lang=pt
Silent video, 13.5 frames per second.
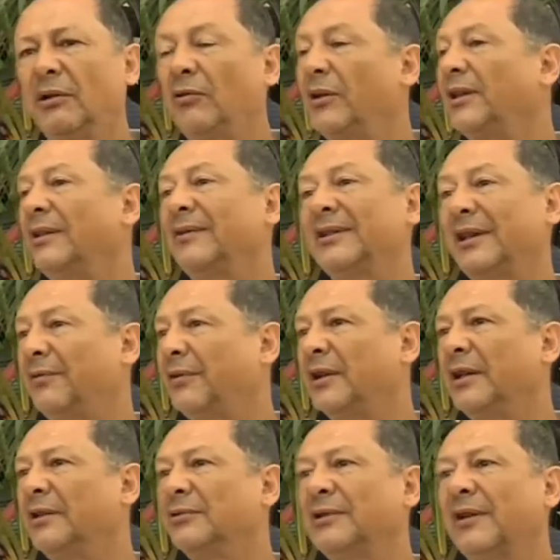alguém estava
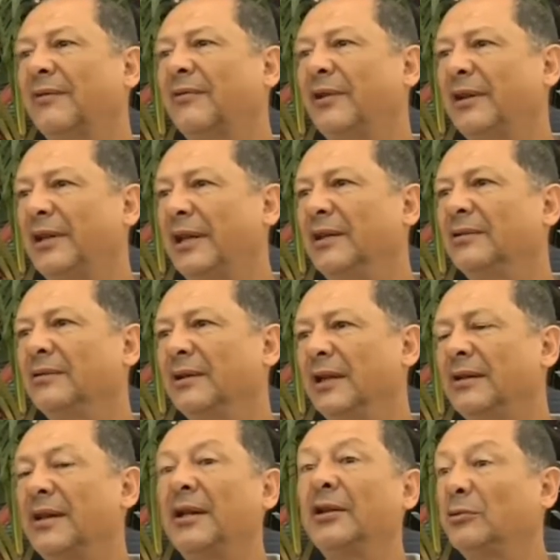traficando, estava vendendo, quer
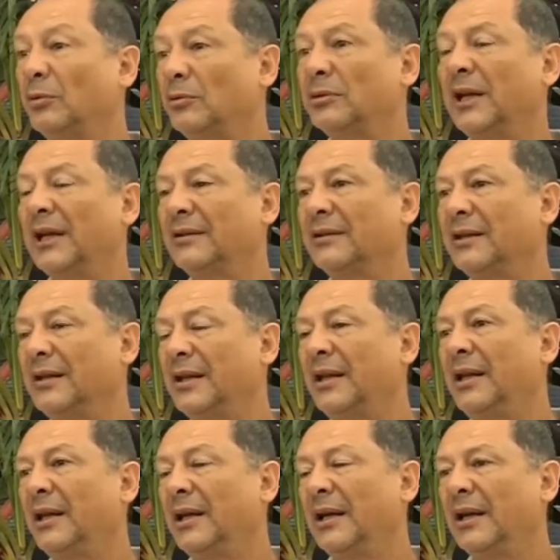dizer, trocutado. Quer dizer,
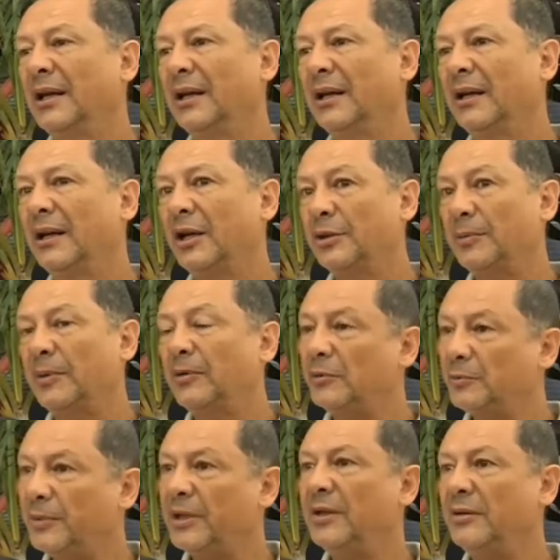uh, as pessoas
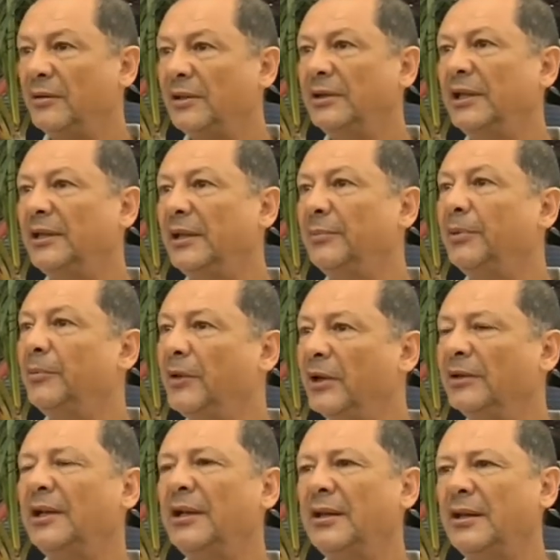precisam entender primeiro
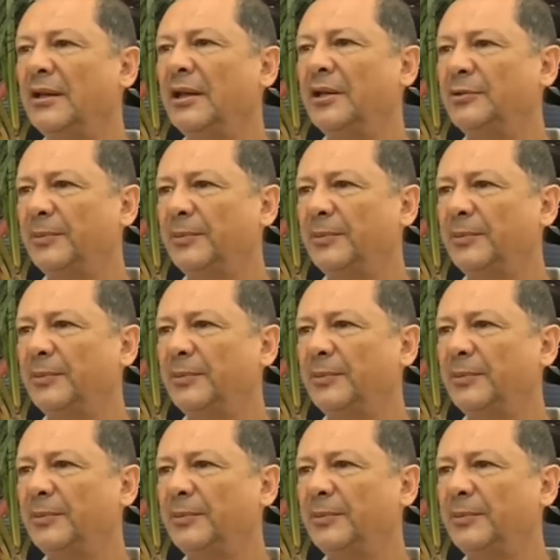da necessidade de